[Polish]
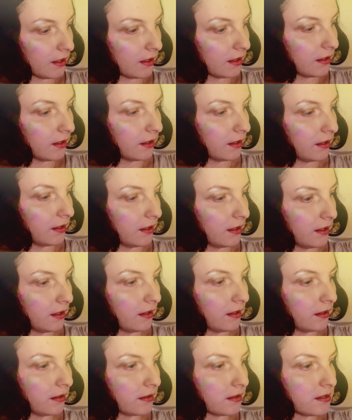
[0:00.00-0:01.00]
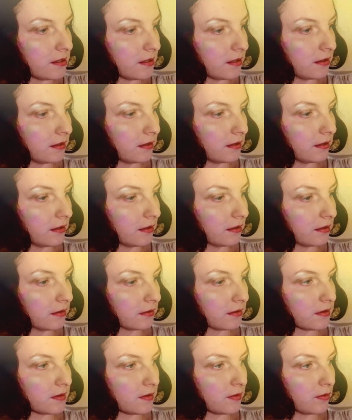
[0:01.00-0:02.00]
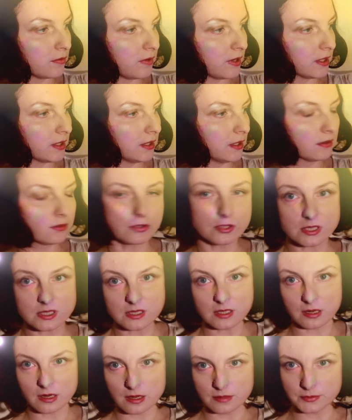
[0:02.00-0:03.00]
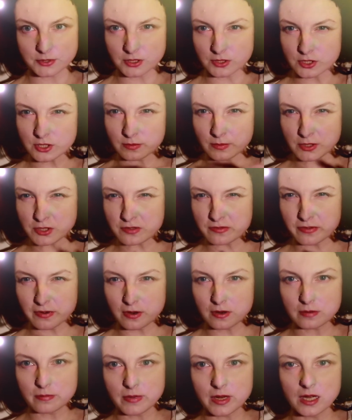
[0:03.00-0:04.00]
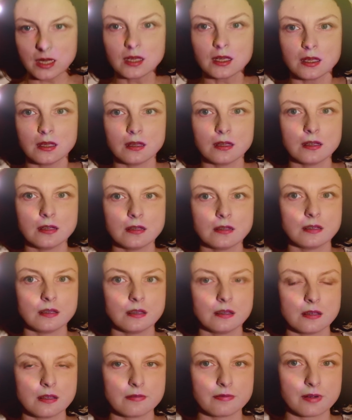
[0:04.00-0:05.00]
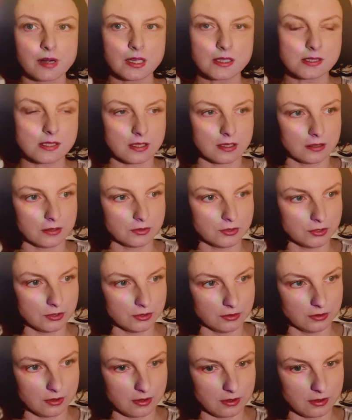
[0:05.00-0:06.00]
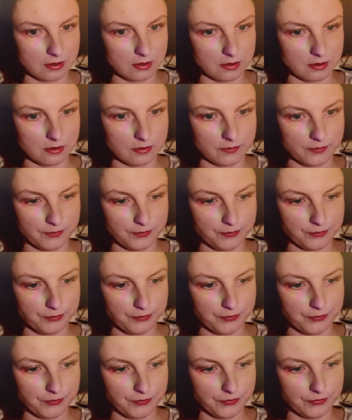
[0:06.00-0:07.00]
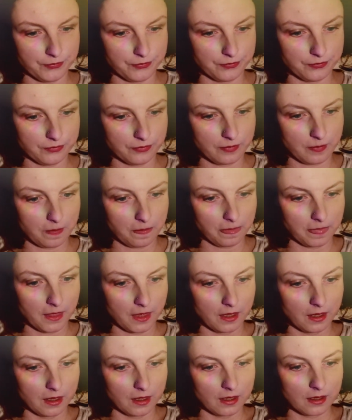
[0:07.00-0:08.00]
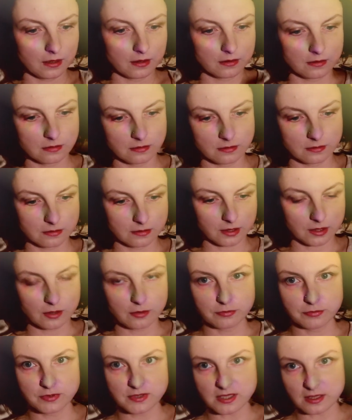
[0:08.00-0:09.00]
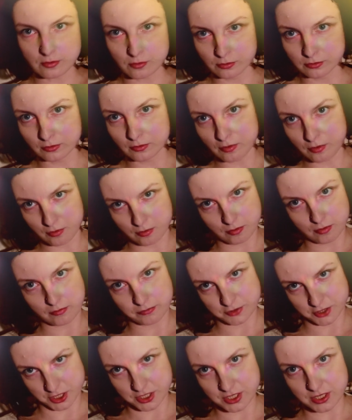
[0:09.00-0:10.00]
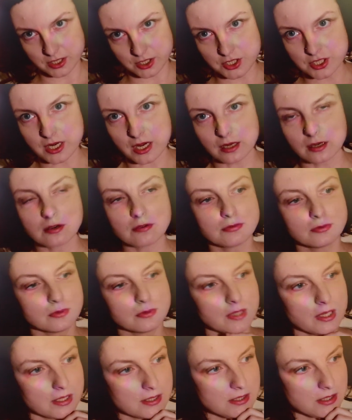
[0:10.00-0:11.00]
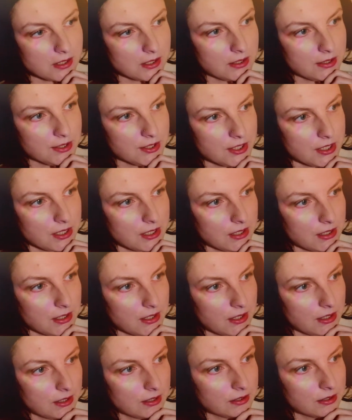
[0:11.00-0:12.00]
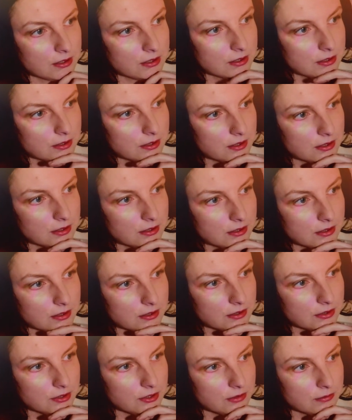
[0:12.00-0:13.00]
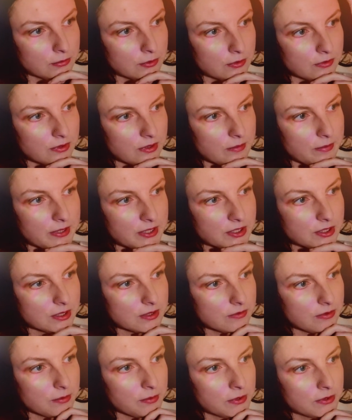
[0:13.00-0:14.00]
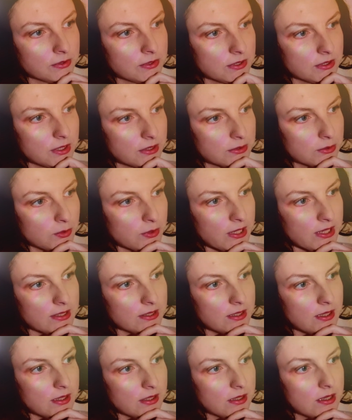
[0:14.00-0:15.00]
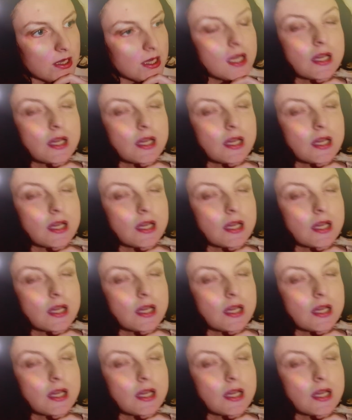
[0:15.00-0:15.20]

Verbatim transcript: i z uwagi na to, że starałam się trzymać formę i, i nie wracać do mm, tego wizerunku wcześniejszego fundacji, gdzie, y, gdzie on był o wiele bardziej swobodny i naturalny,